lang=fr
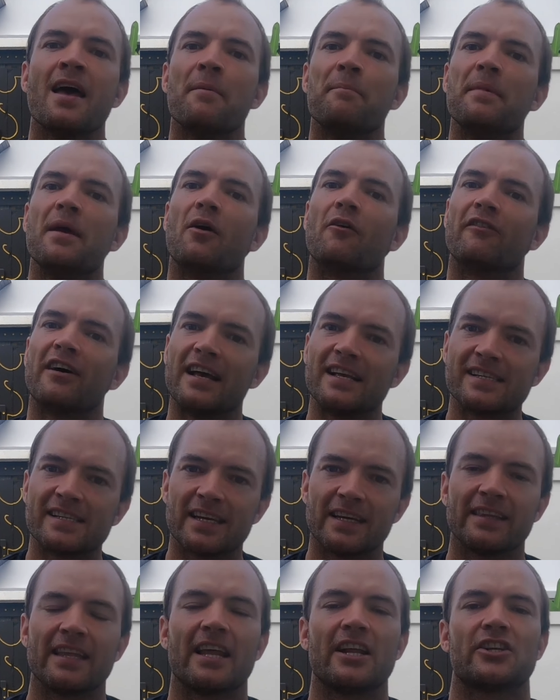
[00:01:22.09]
mais on va
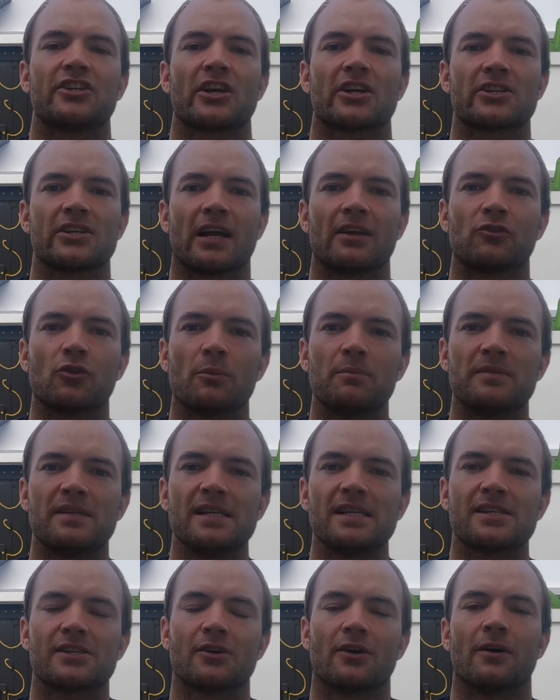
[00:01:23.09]
essayer d'aller chercher un top
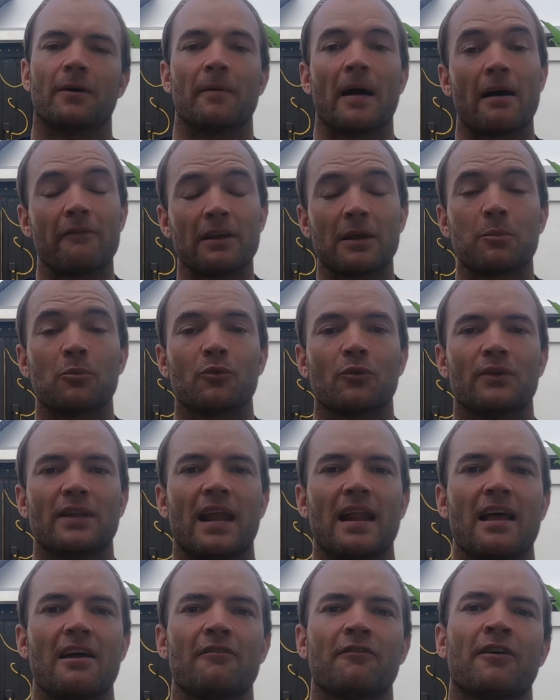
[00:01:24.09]
10 euh, avec mon
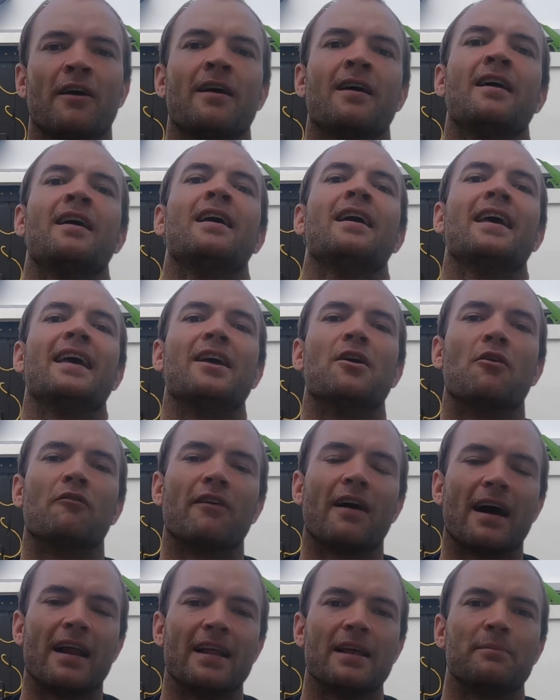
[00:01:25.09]
élève et on
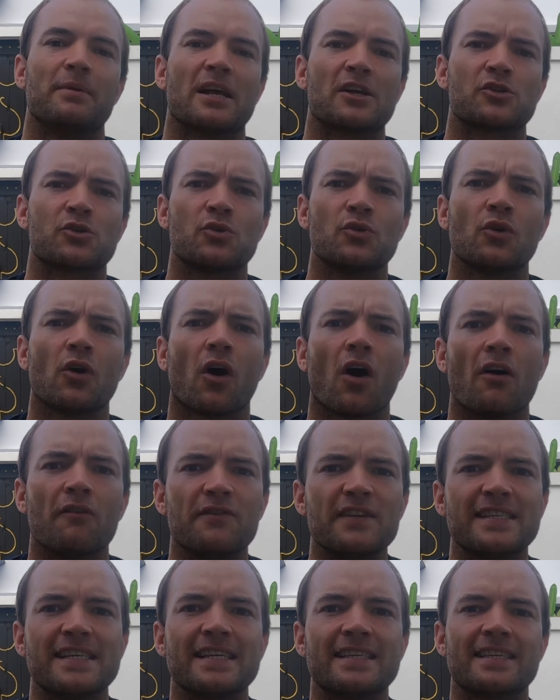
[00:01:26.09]
va aller bien sûr euh,
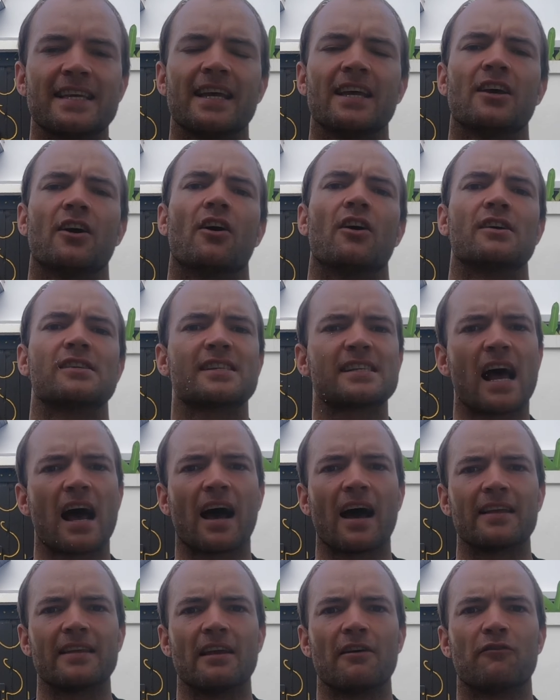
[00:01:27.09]
visiter
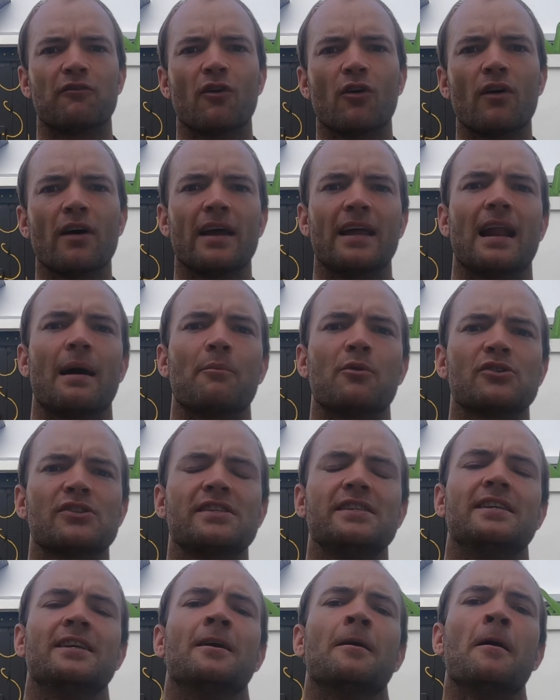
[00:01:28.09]
Sarajevo et la
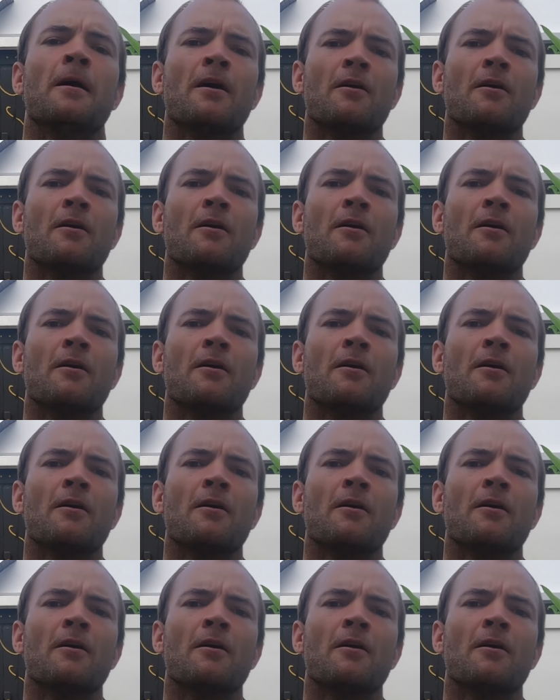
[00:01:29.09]
Bosnie.